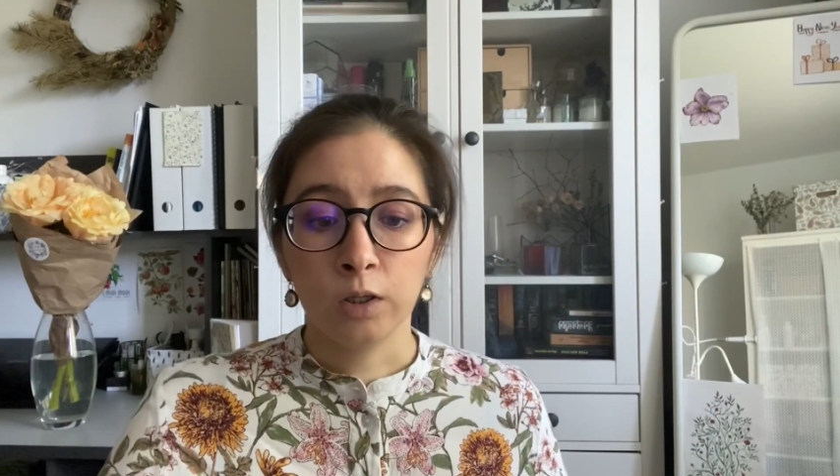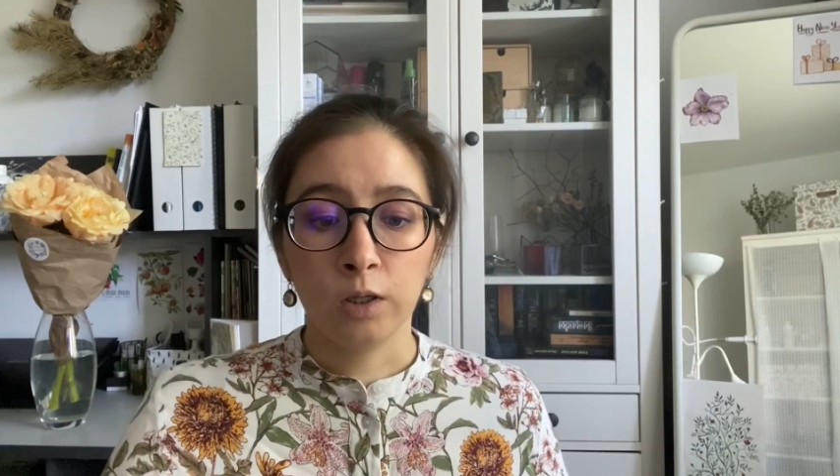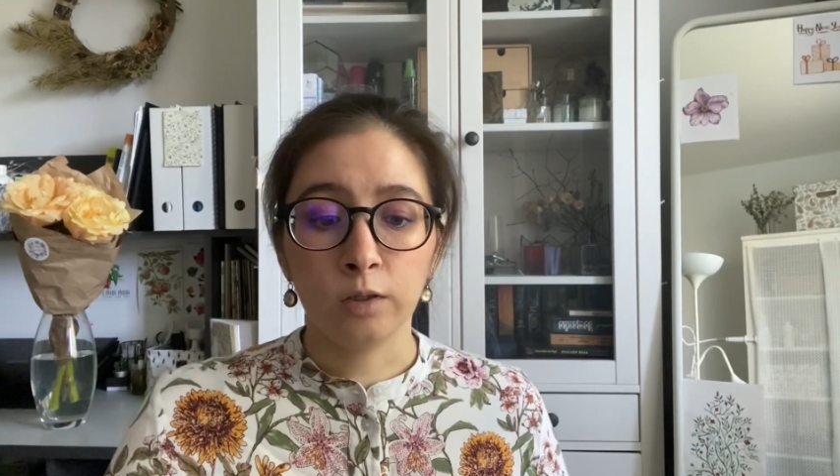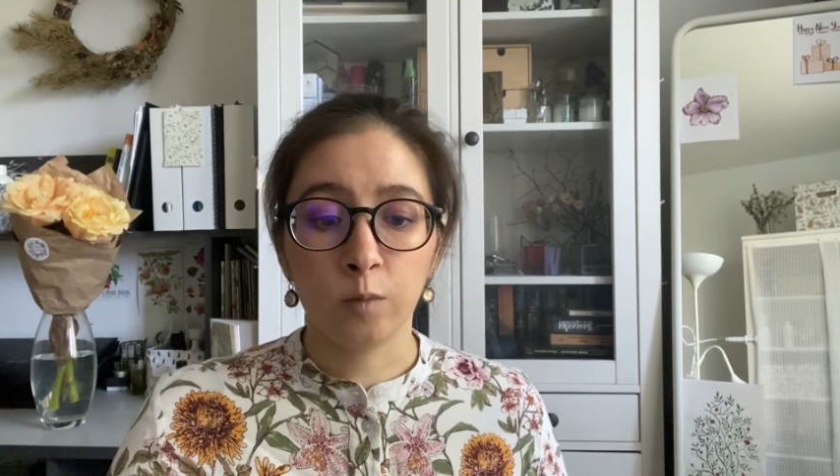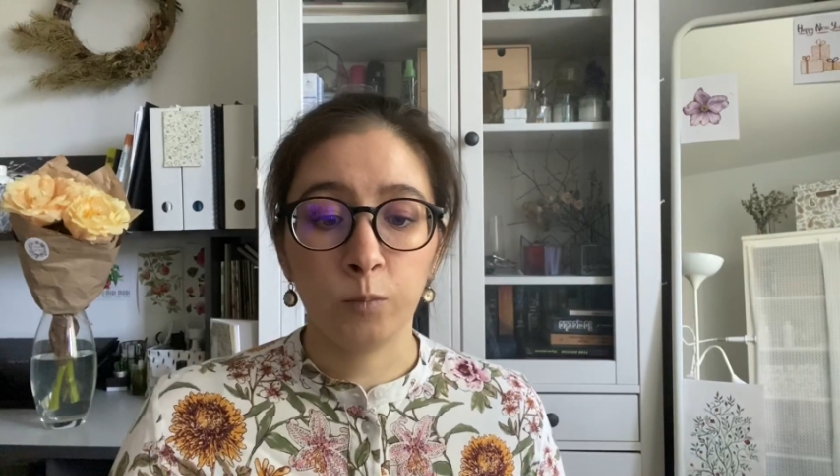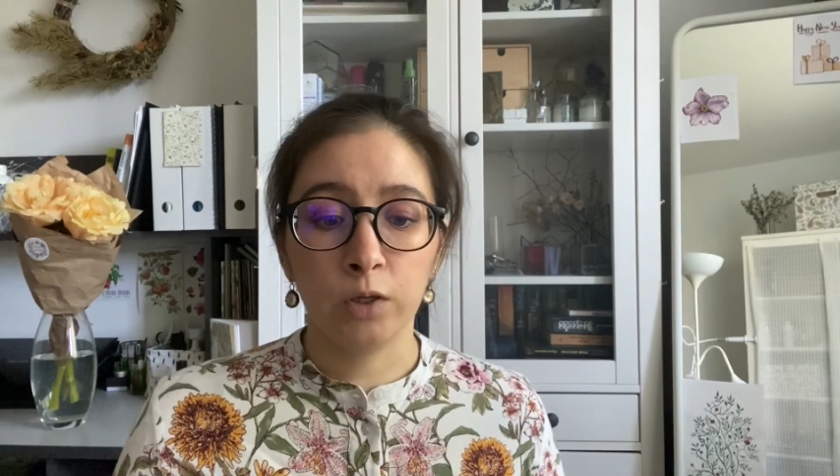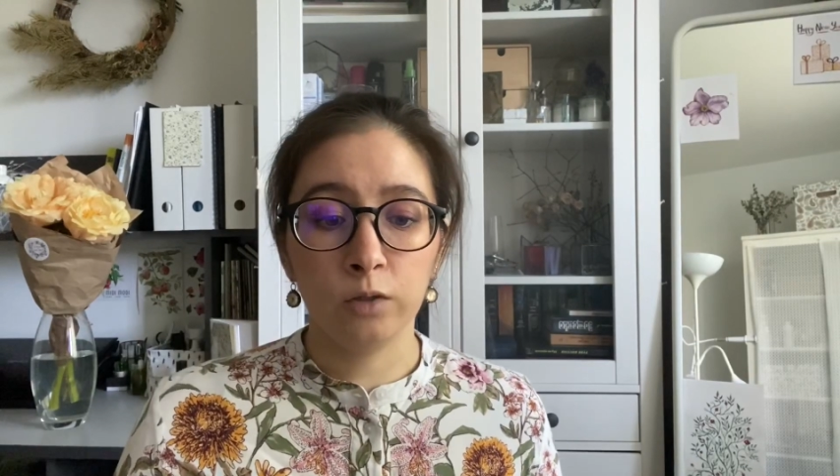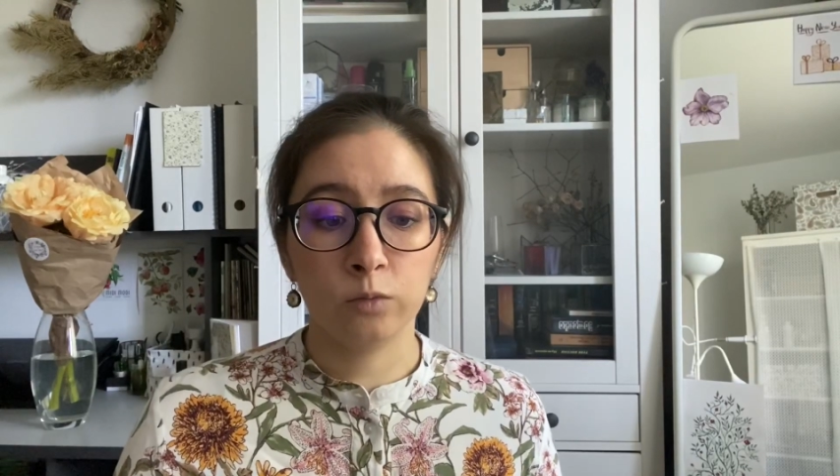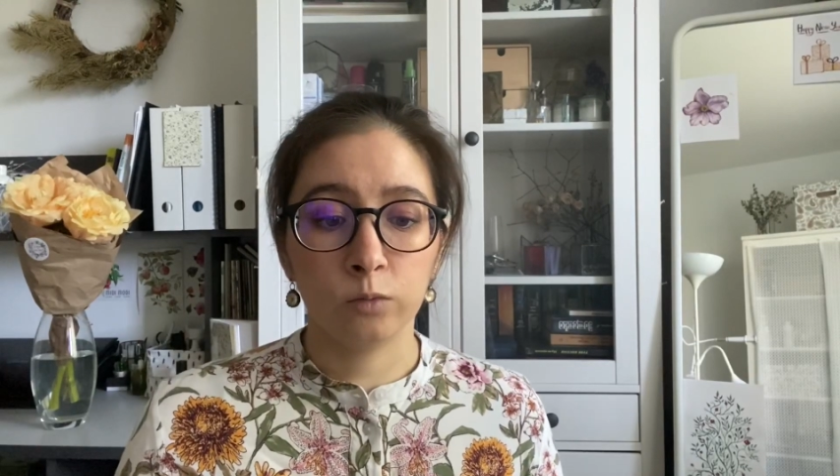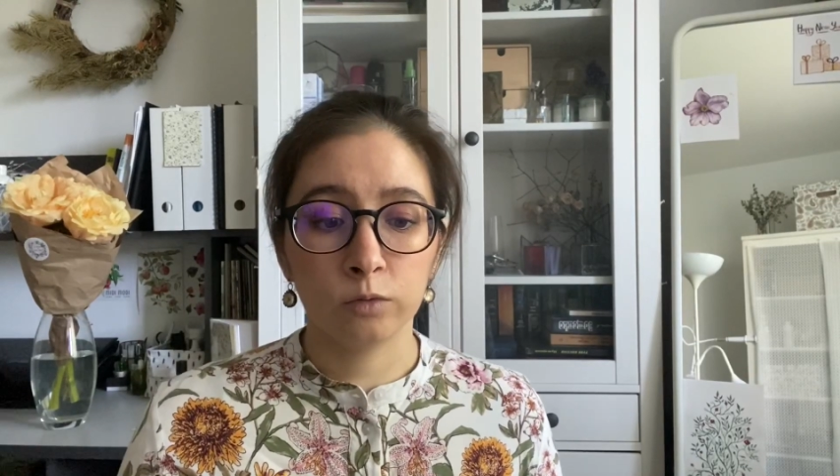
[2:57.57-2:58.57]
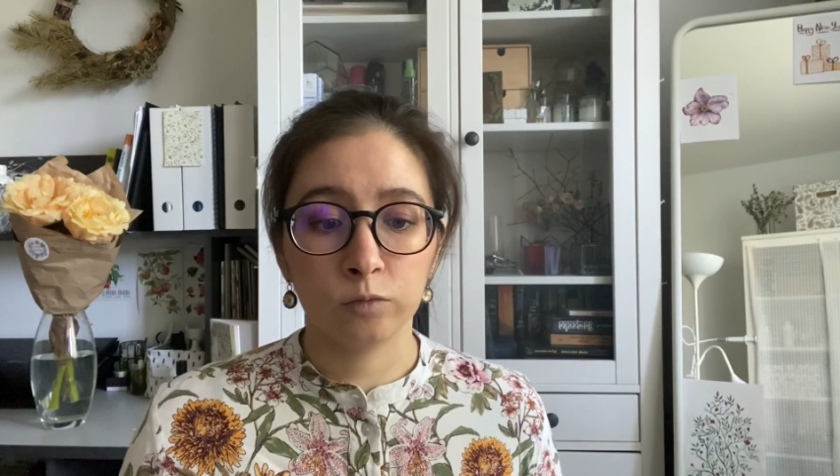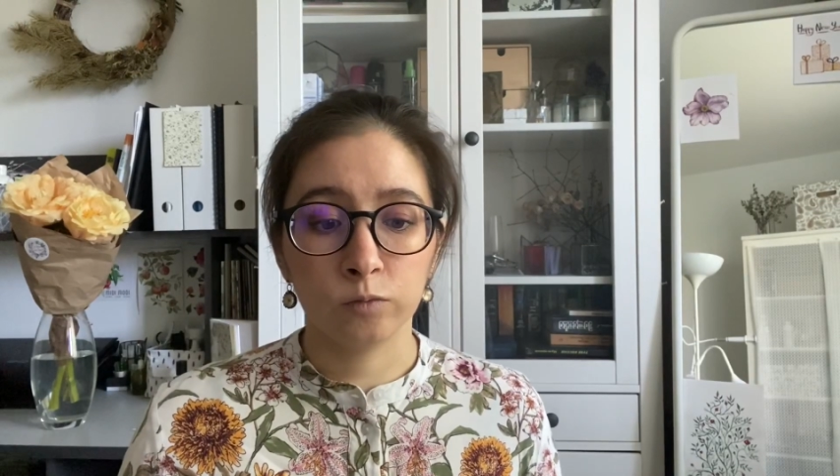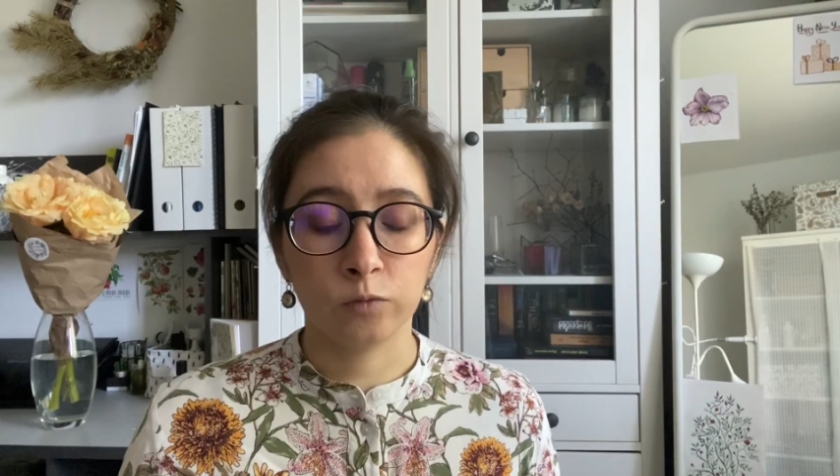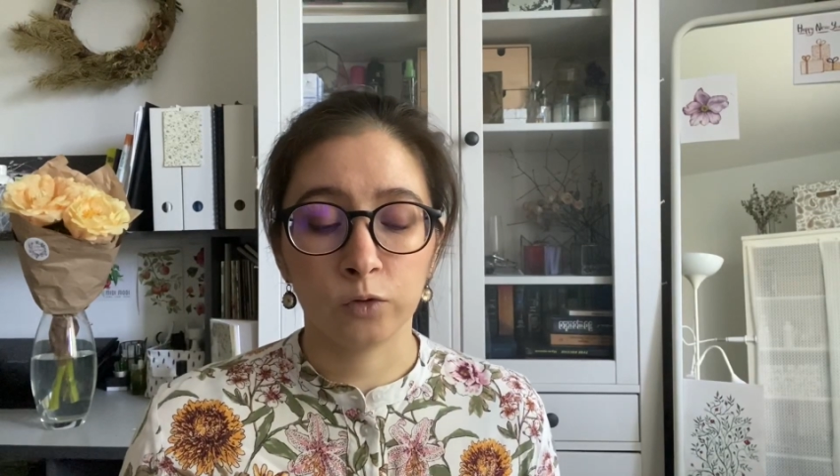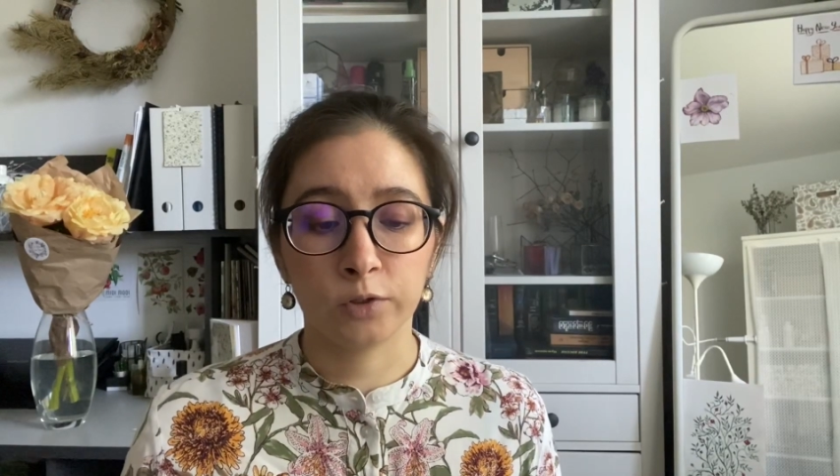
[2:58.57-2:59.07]
и теперь он
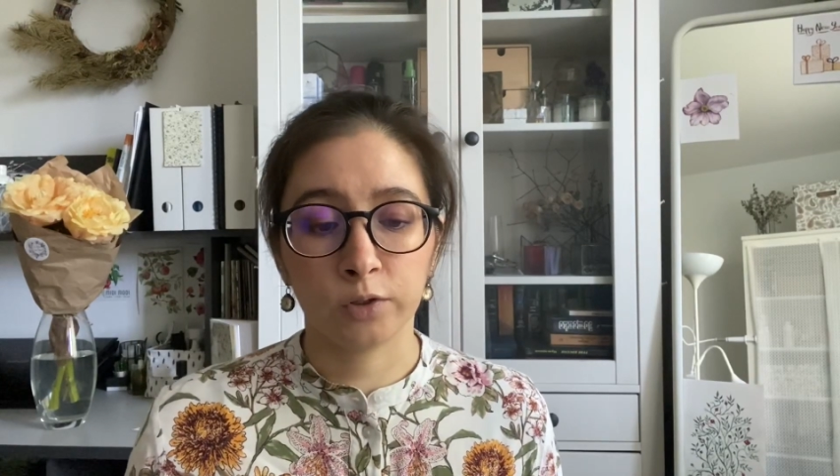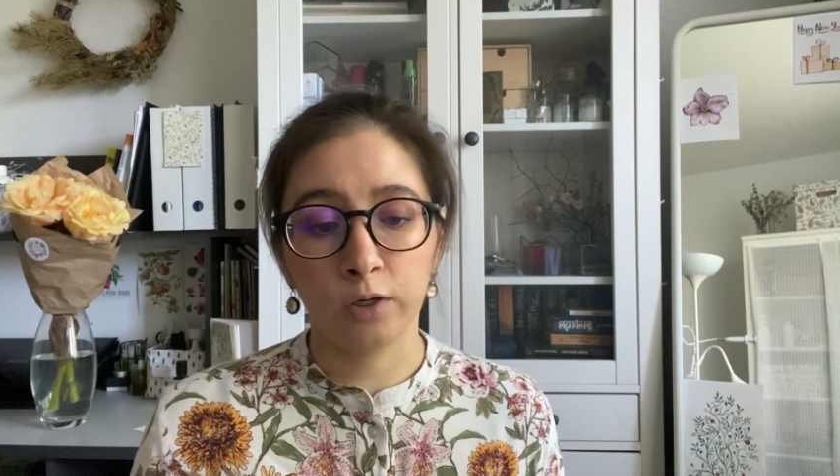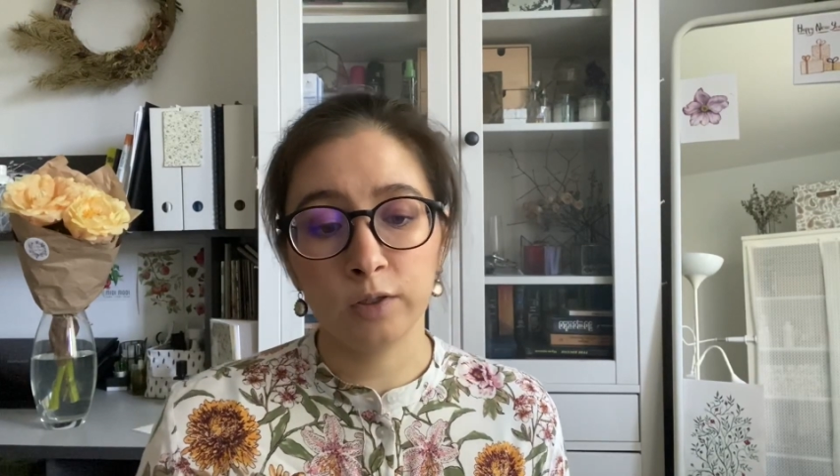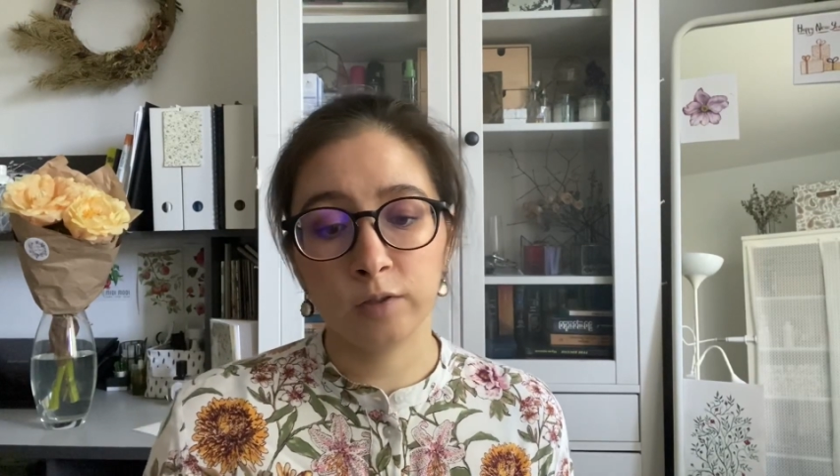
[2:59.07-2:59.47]
вроде как